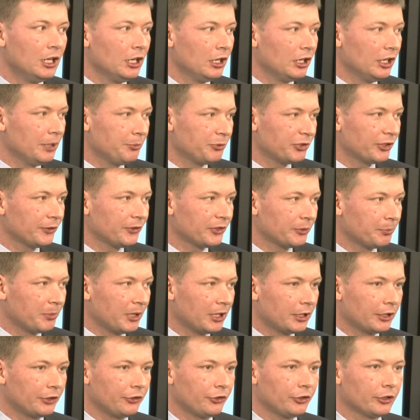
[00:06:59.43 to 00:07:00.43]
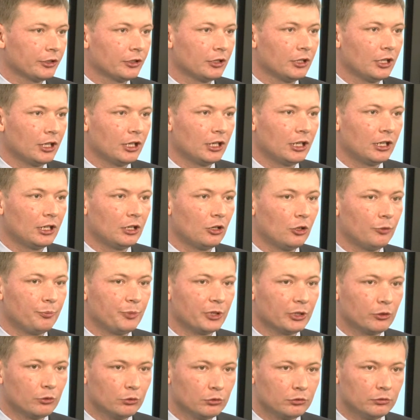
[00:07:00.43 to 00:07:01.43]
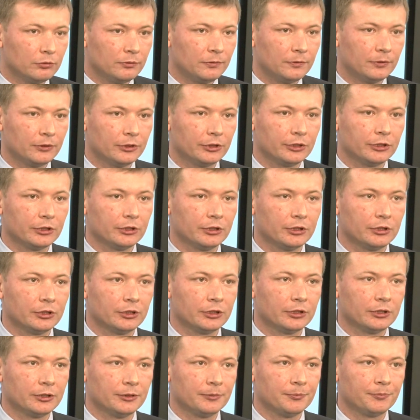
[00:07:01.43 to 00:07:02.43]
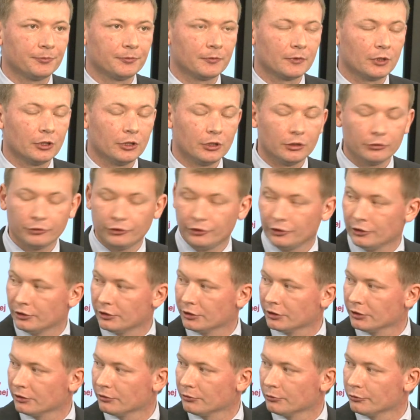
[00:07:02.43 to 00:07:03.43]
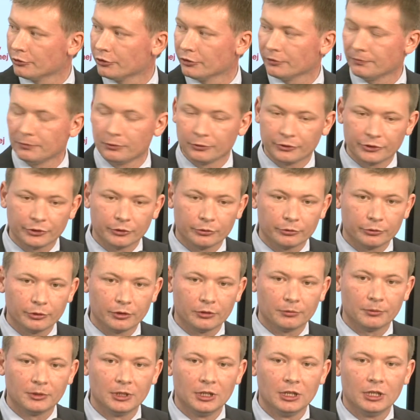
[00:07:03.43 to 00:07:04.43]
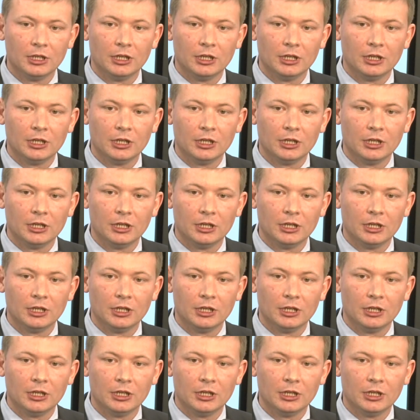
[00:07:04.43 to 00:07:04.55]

Lepsze wsparcie dla opiekunów e, rodzinnych, którzy funkcjonują